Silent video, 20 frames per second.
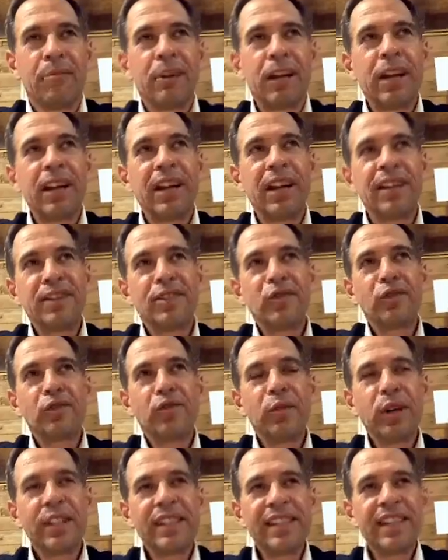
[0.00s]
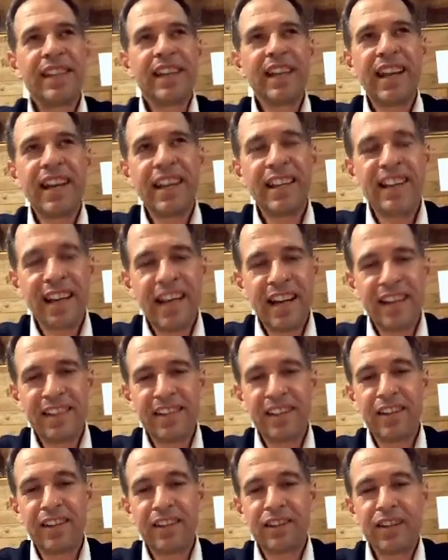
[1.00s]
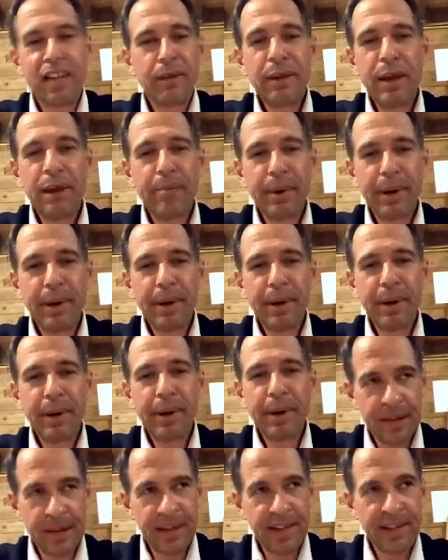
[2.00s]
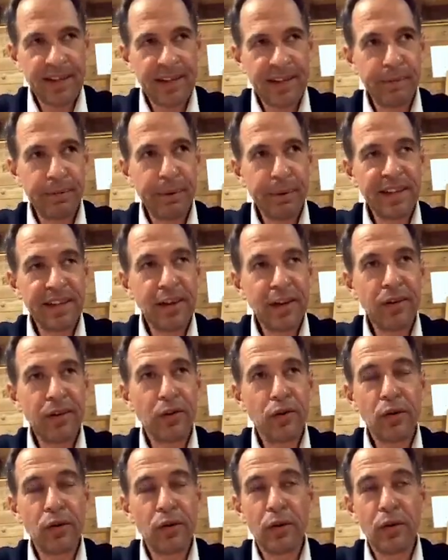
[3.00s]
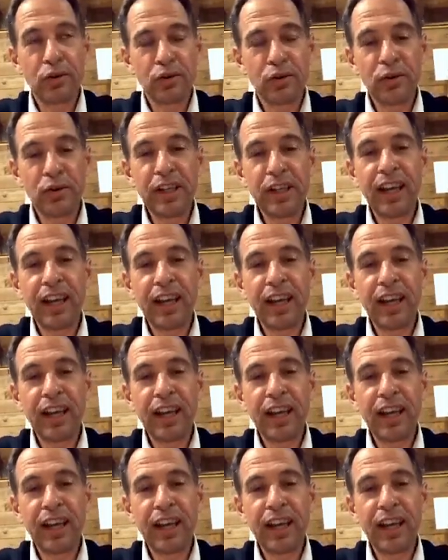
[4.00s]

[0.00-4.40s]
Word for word: mais la saison touristique, elle, s'est très bien passée. Elle s'est passée dans le, je